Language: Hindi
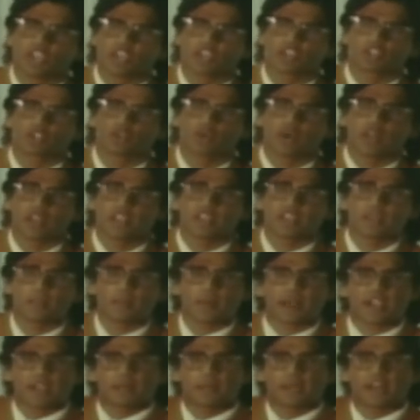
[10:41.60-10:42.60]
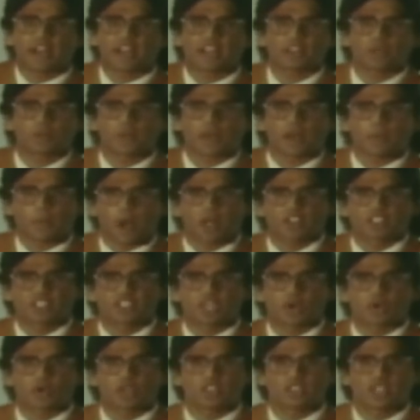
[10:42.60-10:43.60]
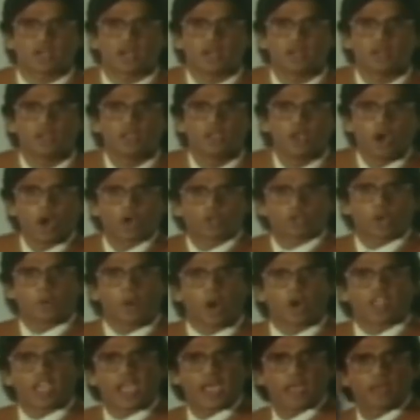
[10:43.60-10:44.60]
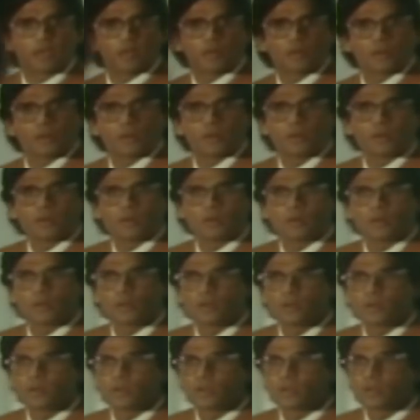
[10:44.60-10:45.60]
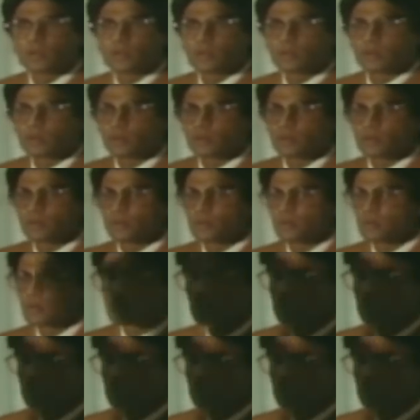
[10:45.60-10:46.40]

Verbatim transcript: शहरिश वाले दिन पार्टी में रहना तुम्हारे लिए बहुत ही जरूरी था और तुम हो गले के सर से सिंह की तरह गायब हो